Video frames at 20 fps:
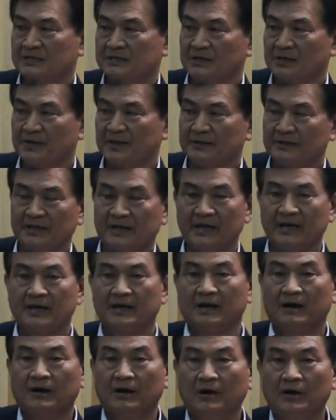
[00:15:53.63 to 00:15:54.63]
그러면
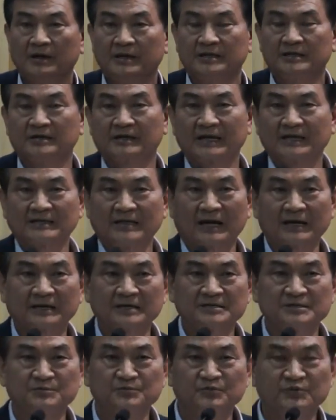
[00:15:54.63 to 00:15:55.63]
이렇게
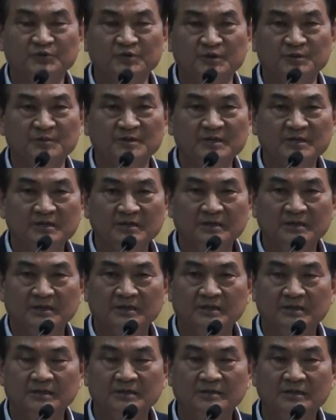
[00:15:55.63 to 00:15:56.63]
다케 신부님이
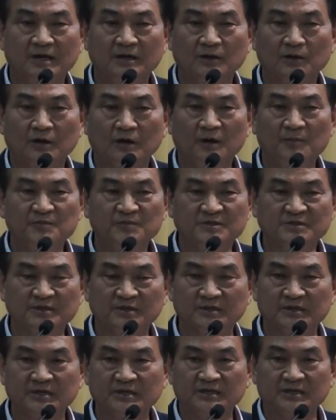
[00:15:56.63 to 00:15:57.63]
이런
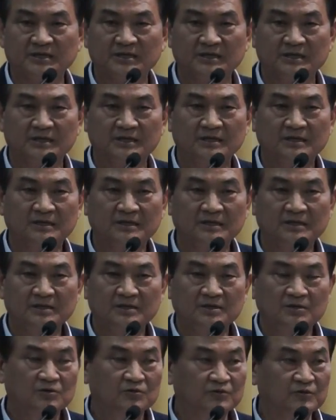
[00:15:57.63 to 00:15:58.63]
업적이
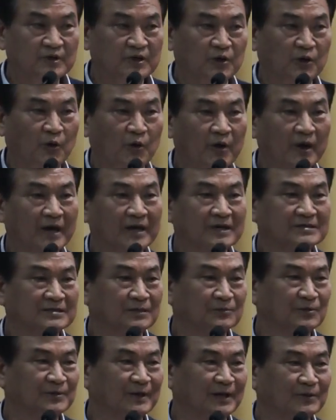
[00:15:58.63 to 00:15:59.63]
우리
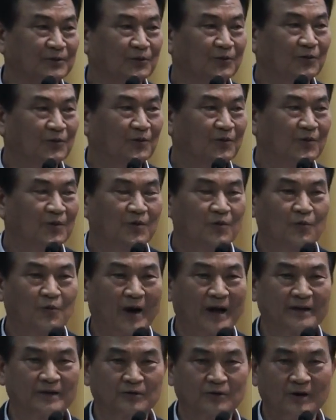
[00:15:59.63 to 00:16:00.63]
교회에서보다도
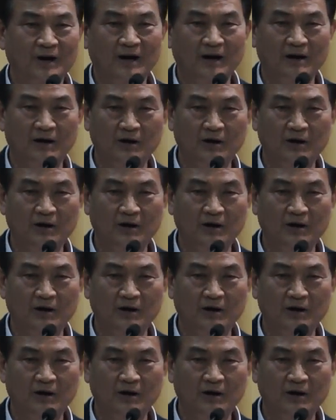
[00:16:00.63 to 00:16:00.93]
관과